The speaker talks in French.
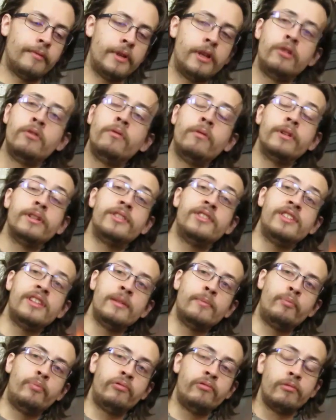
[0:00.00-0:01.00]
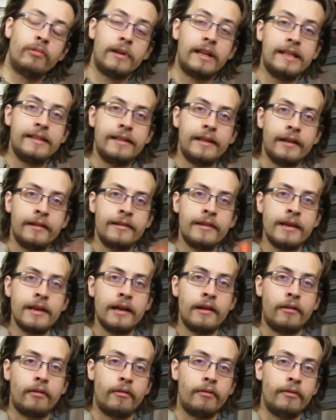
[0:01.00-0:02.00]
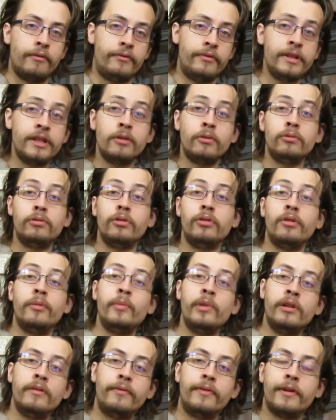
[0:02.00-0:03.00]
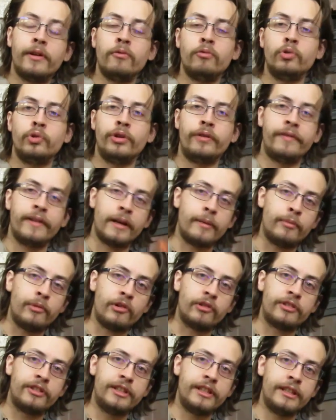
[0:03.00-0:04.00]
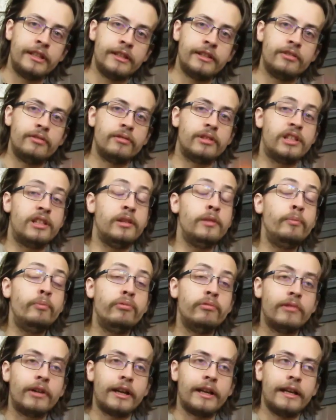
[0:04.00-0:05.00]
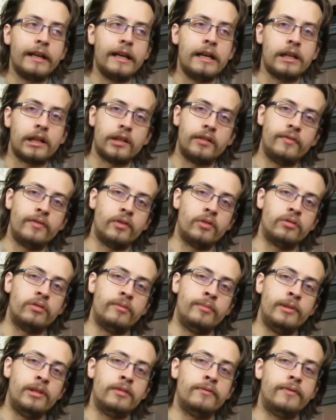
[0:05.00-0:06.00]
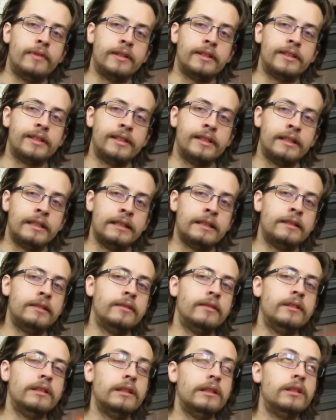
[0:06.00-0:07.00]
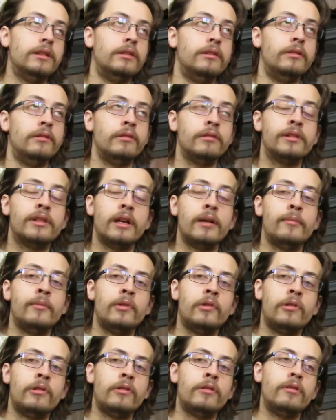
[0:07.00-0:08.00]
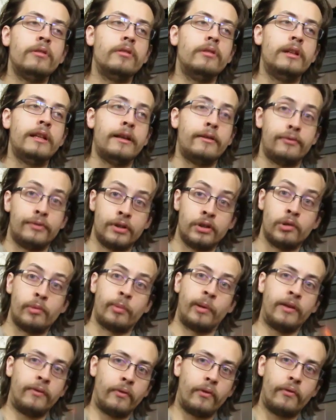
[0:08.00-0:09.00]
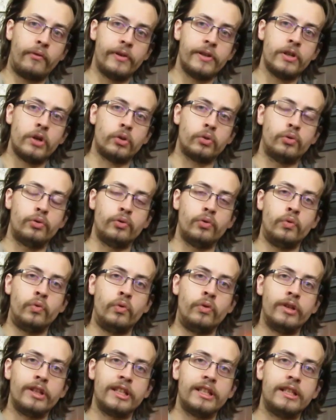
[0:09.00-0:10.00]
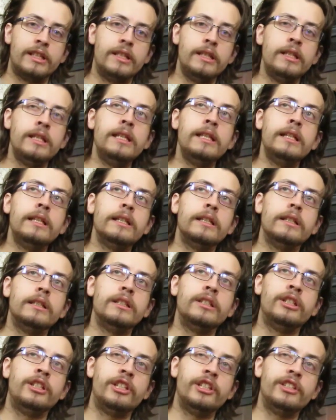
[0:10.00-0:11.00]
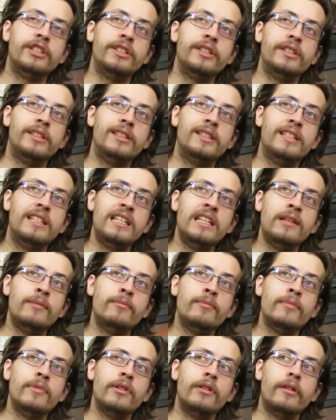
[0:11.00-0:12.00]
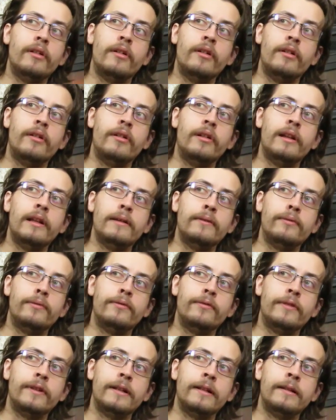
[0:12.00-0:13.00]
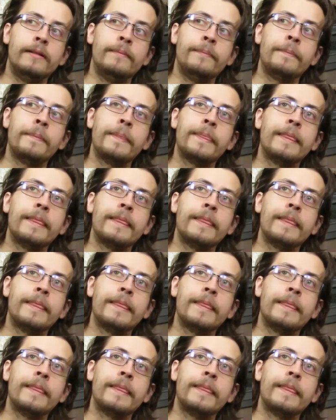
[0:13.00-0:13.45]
Et nous voici pour la dernière euh, vidéo de 2020 où je vais aborder ce qui pourrait arriver en 2021, notamment la fin de Breath of Fire 2 qui, j'estime, euh, la fin